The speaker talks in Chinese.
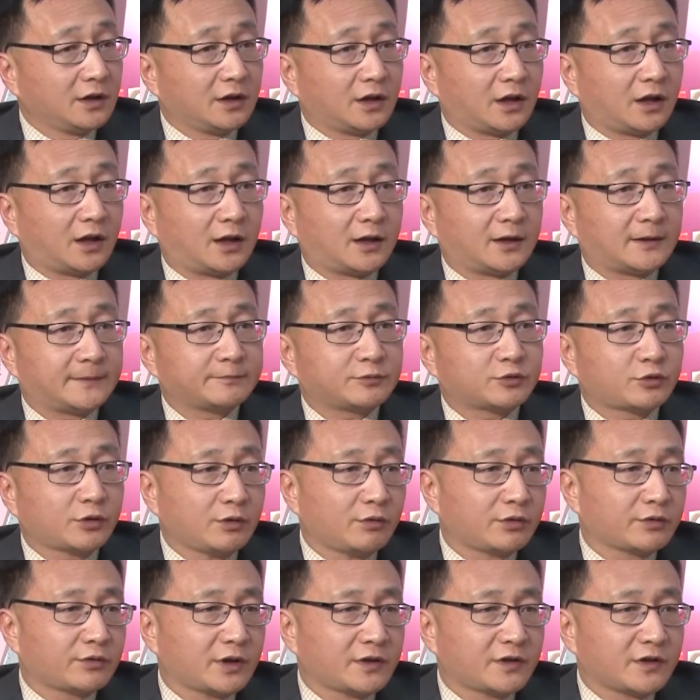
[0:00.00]
啊，所以
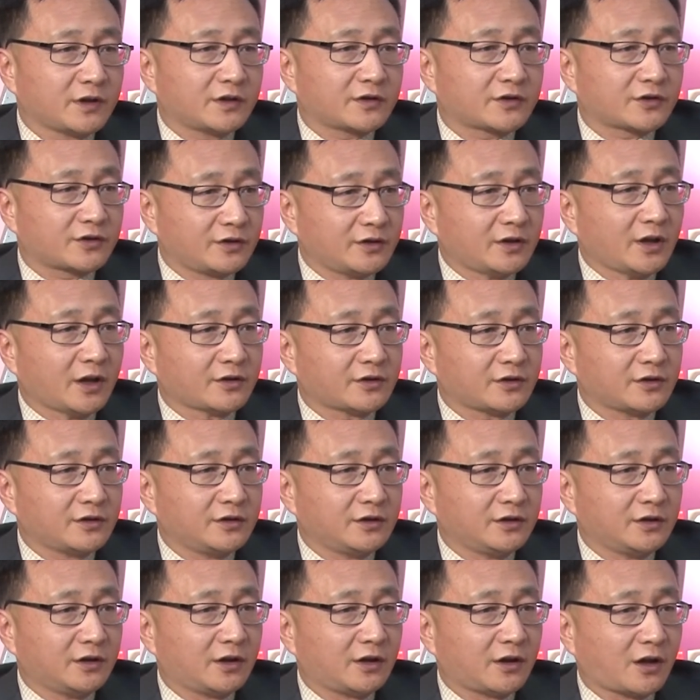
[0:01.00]
我觉得这个实际上是一
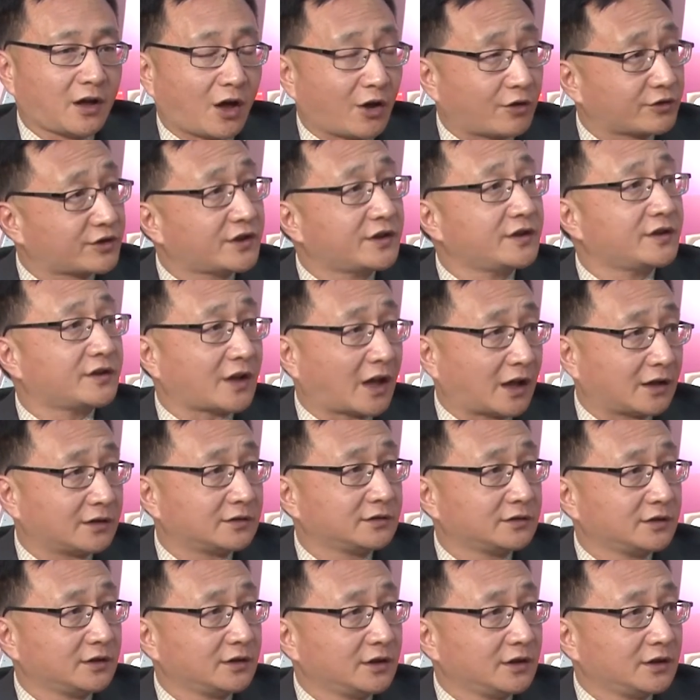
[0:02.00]
个好气象。
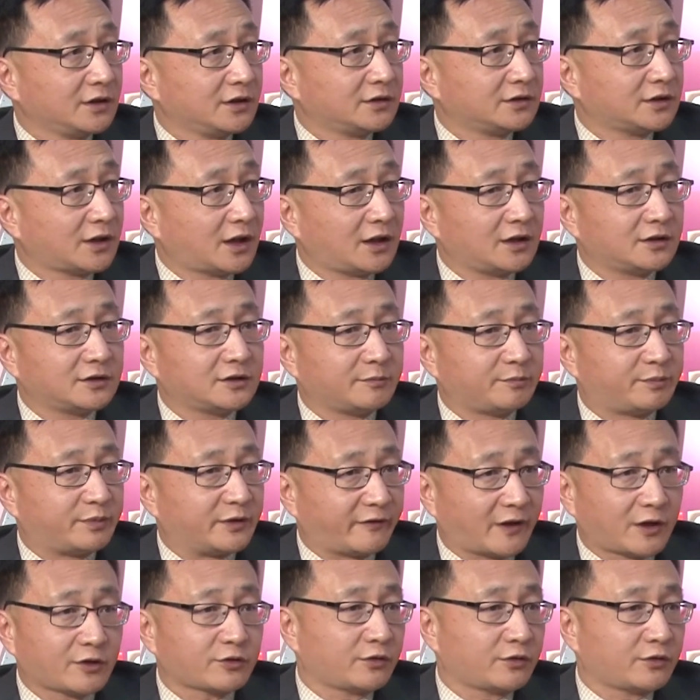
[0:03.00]
那你比方